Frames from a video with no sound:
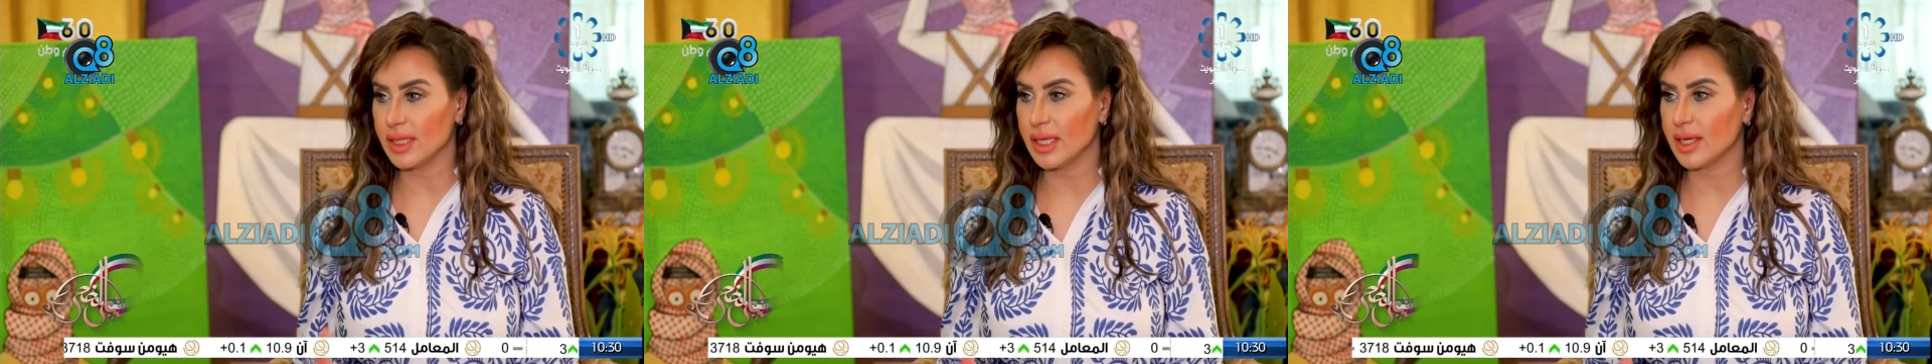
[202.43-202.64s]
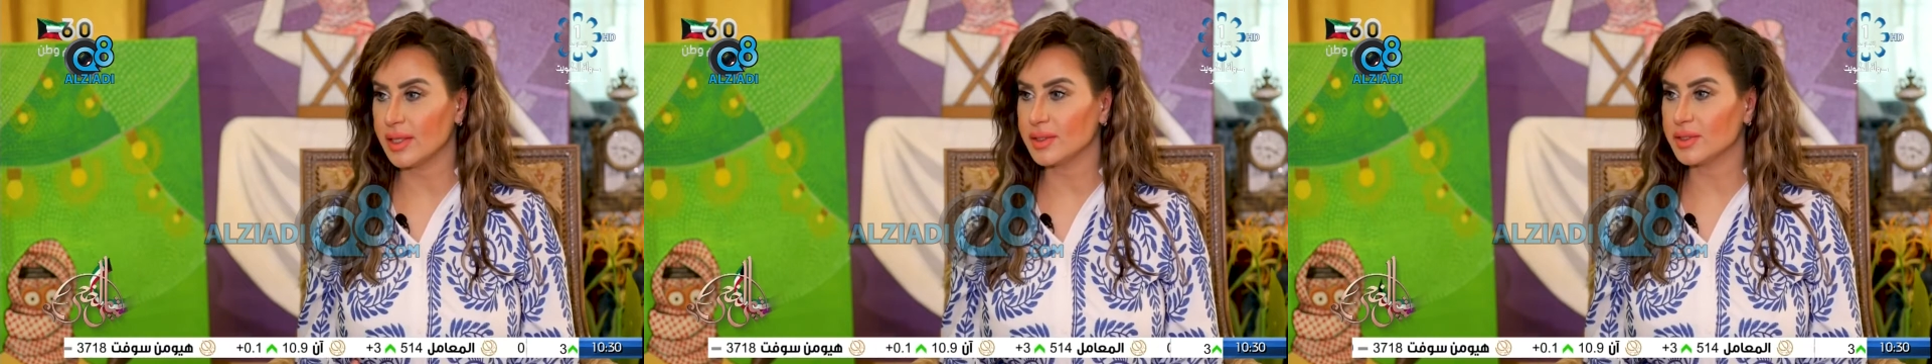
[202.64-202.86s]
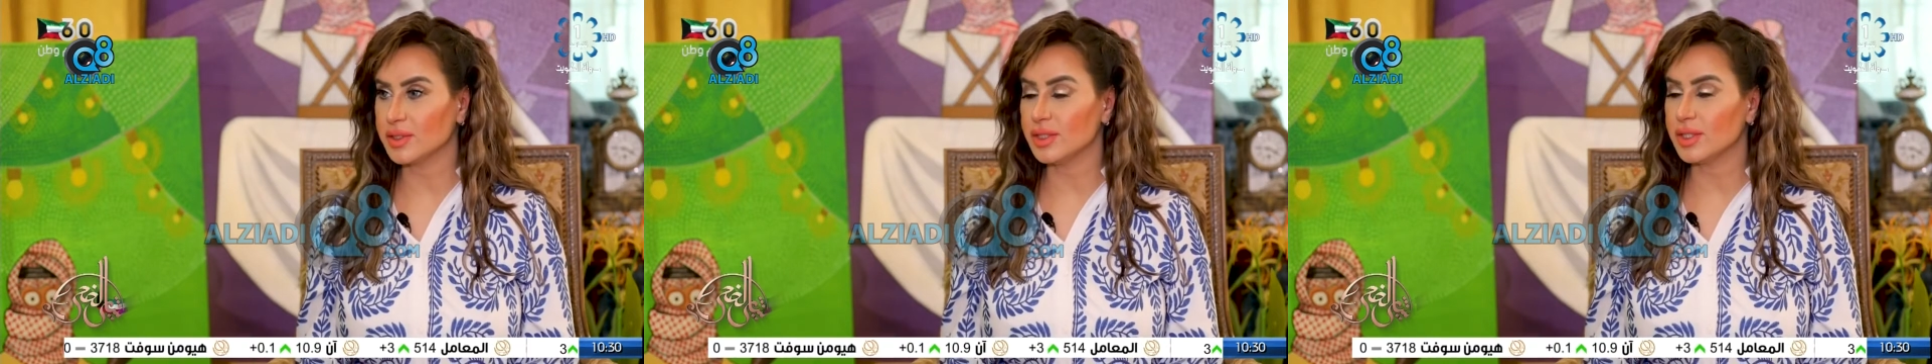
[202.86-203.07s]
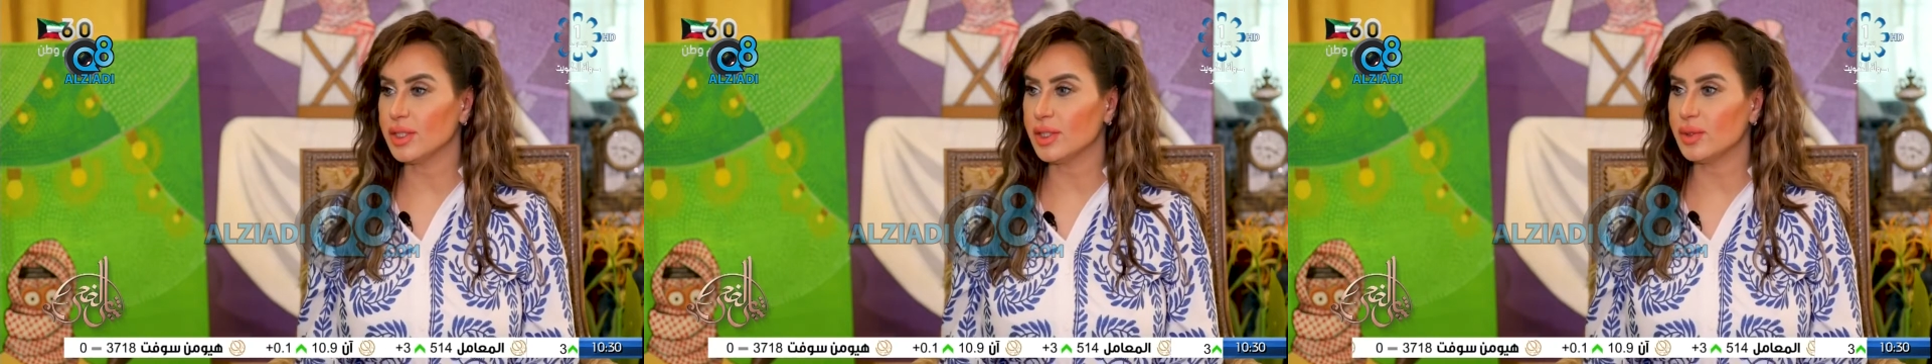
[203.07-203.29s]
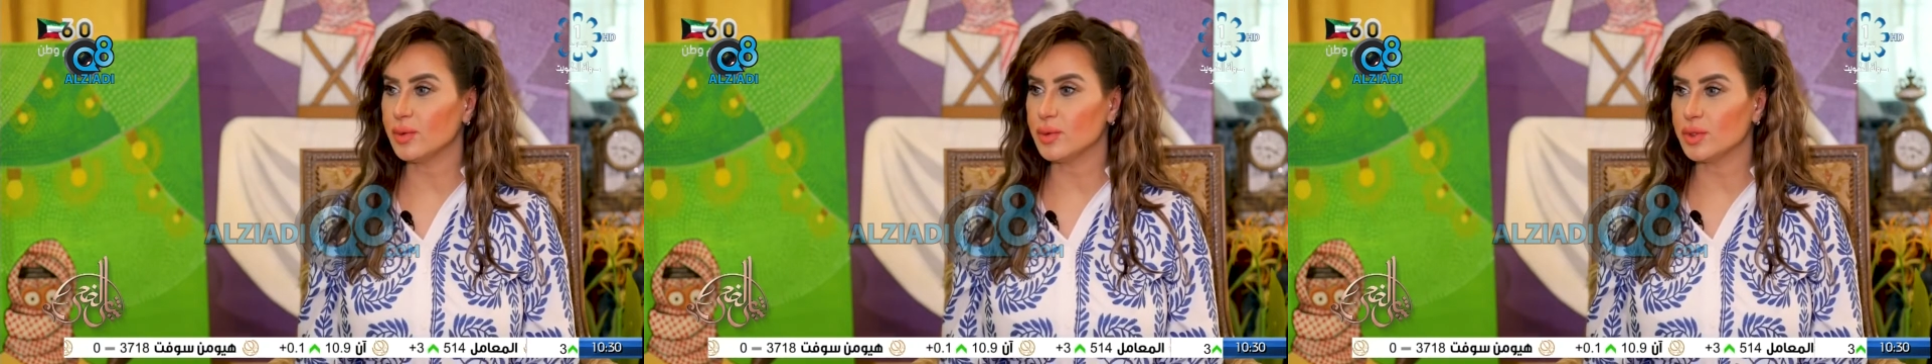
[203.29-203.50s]

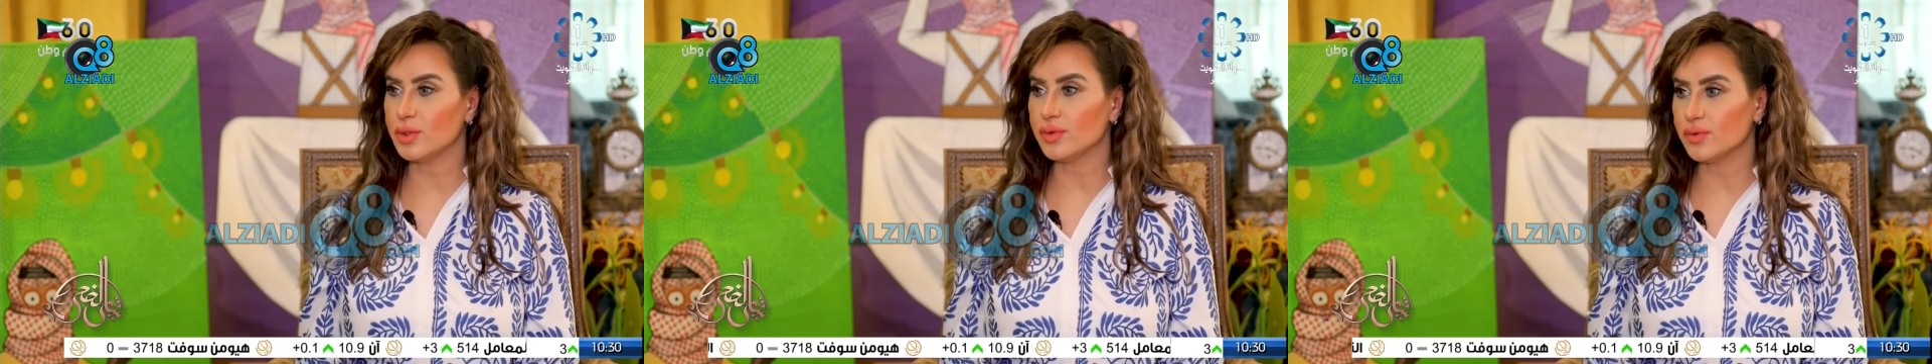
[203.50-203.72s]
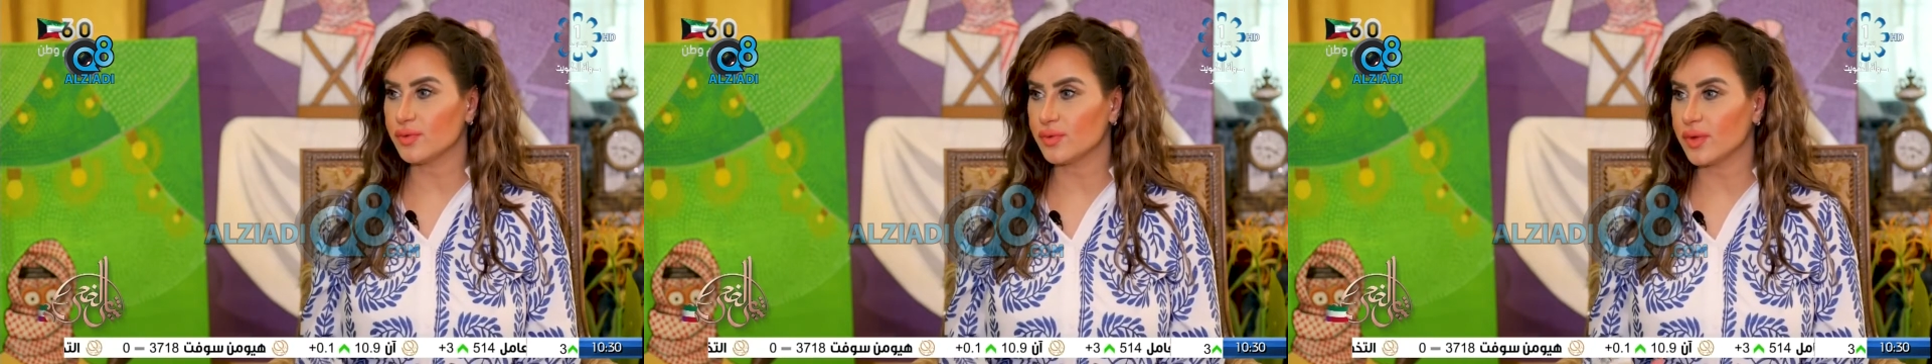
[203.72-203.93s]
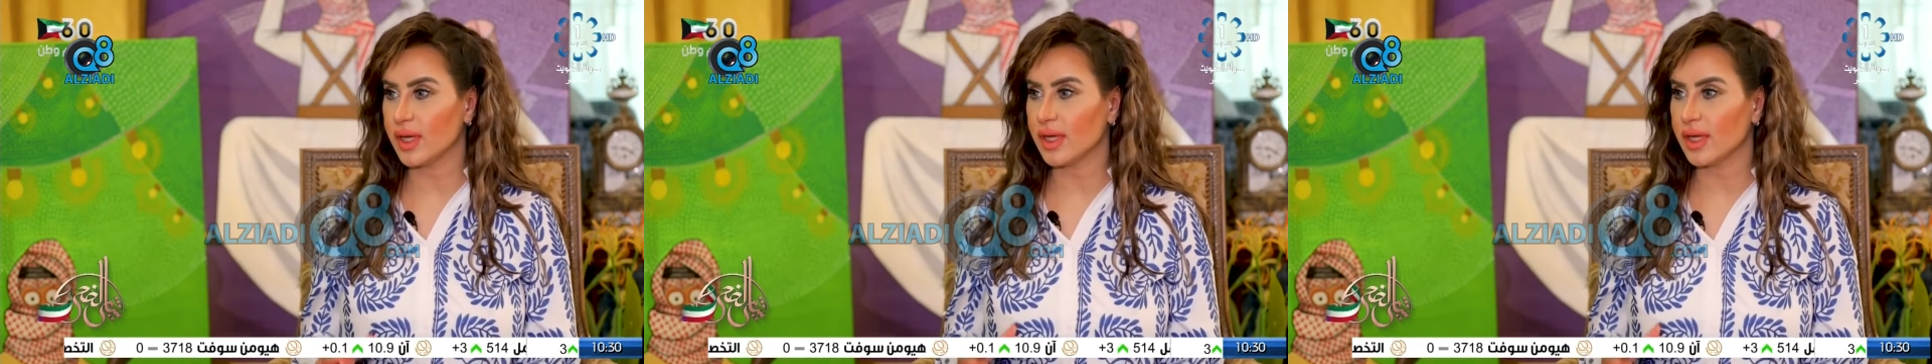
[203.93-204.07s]
الخارجيين ويشوف